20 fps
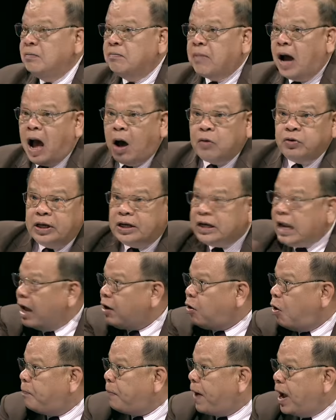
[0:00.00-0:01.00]
มาเอายิงลัก
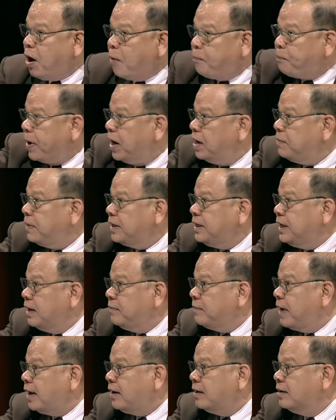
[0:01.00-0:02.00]
ออกไปเอาปืนมายิง
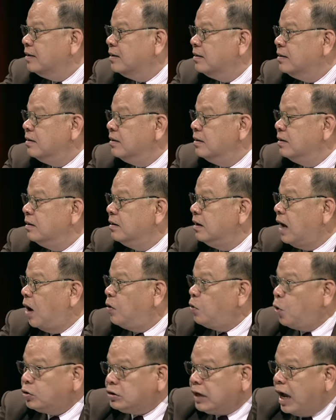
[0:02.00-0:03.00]
มัน เอา
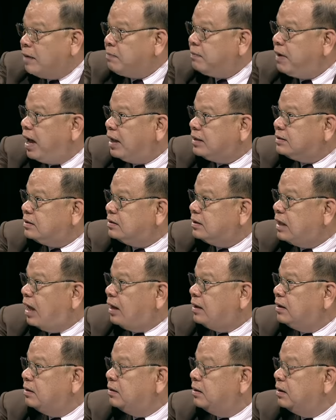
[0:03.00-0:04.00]
รถถังมาดัาน